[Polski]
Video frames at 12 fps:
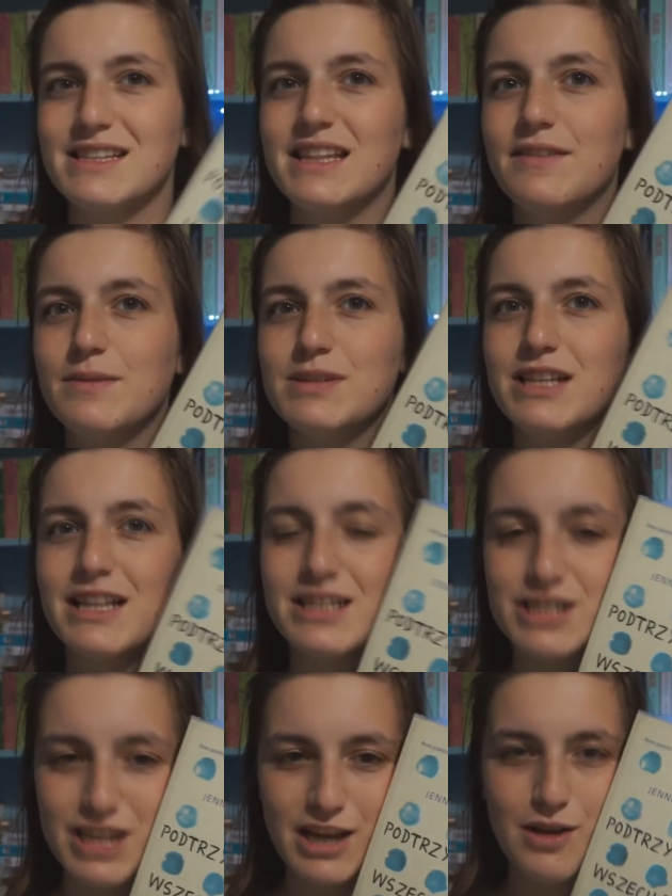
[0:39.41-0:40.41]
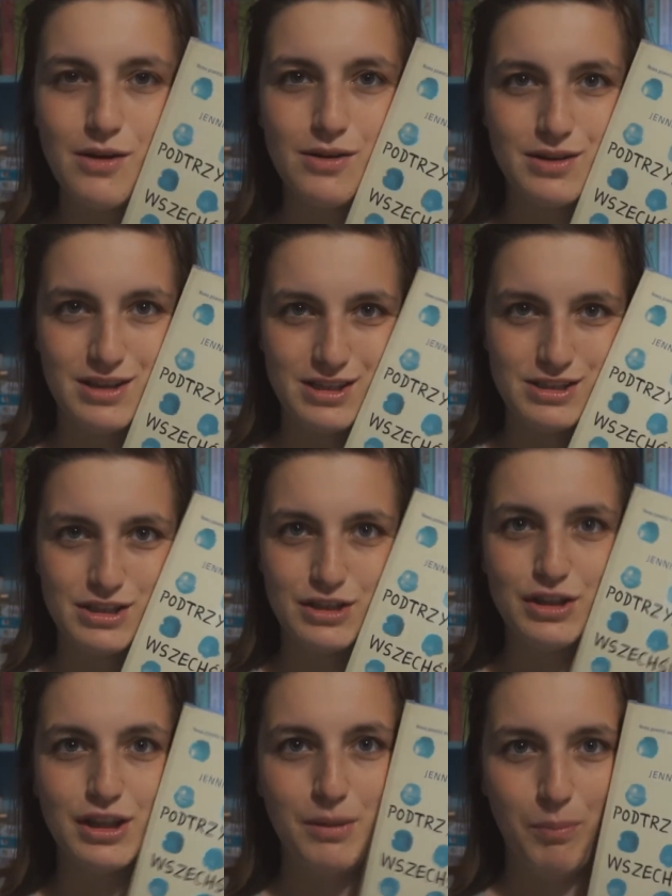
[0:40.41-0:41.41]
Zastanawiam się, dlaczego jeszcze
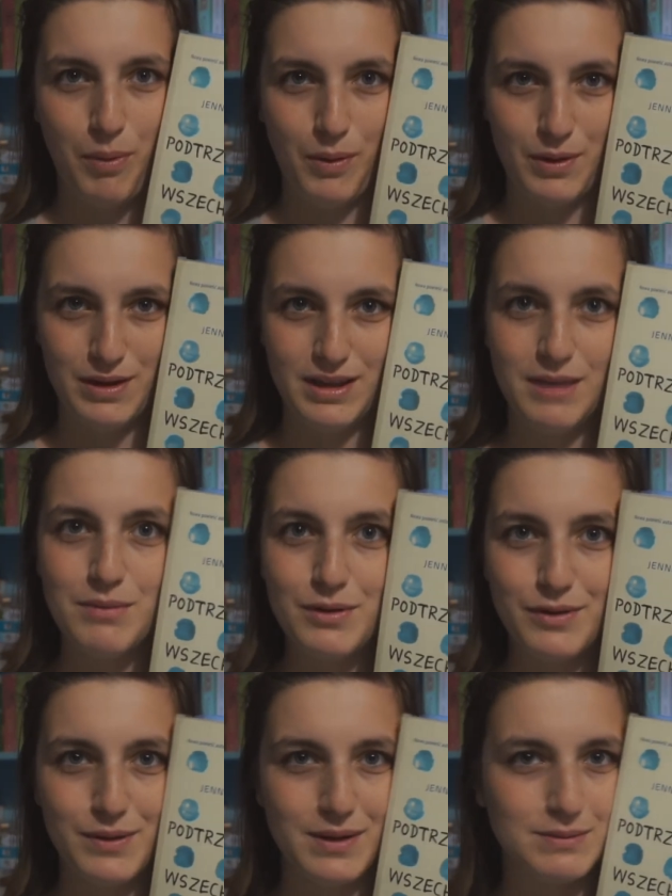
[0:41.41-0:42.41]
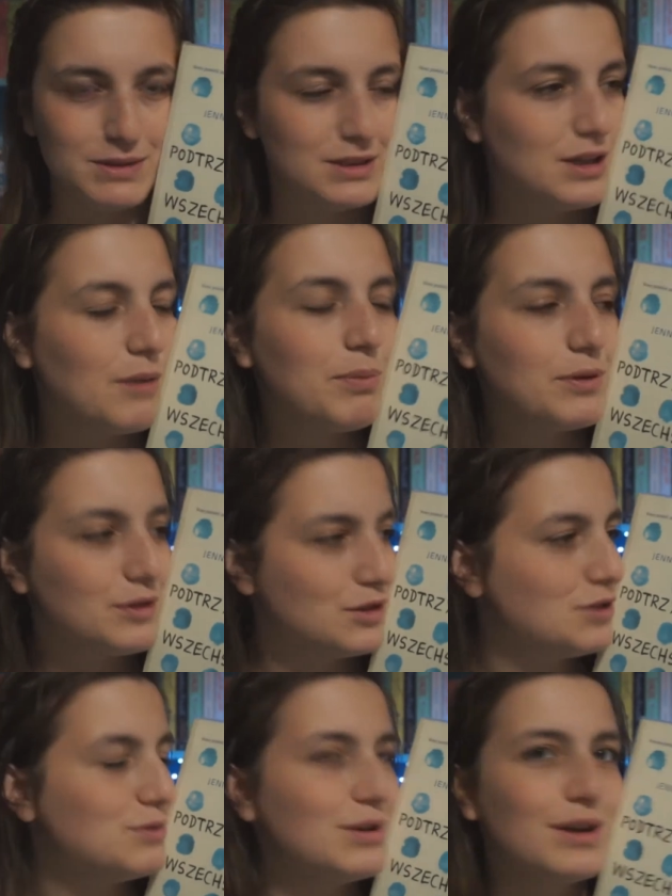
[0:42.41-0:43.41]
do tej pory nie mówiłam nic o
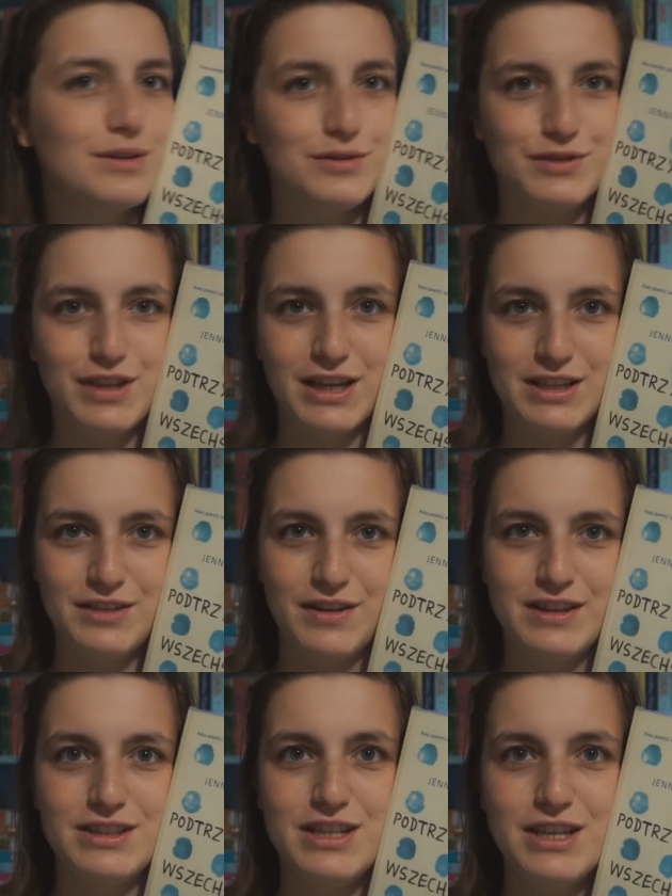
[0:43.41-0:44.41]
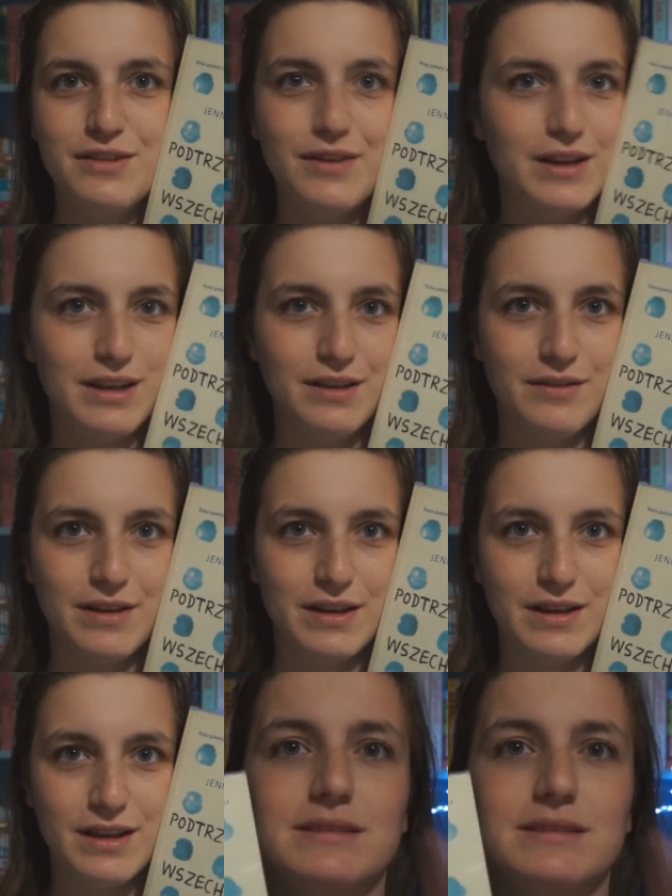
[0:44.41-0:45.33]
Podtrzymując Wszechświat Jennifer Niven.